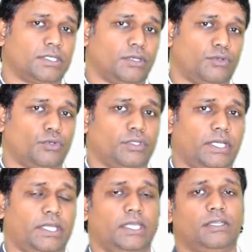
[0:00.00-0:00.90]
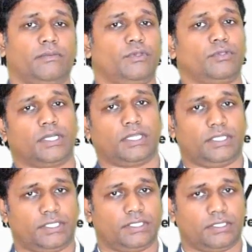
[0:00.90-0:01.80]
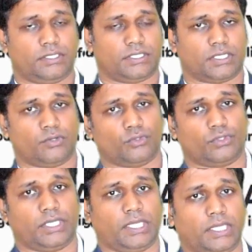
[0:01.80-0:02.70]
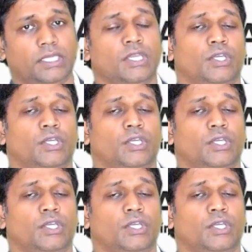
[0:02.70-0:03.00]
डिस्काउंट होता है कभी उनका रजिस्ट्रेशन डिस्काउंट होता है